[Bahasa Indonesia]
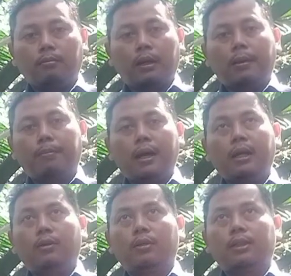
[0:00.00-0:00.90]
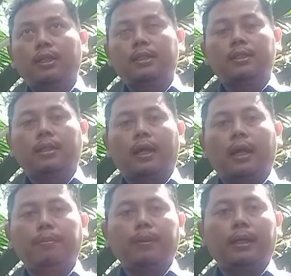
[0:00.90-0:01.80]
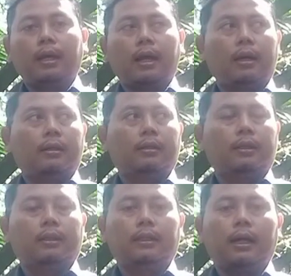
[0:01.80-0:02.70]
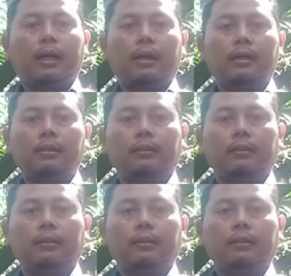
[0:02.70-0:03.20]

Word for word: Berapa dosis NPK ketika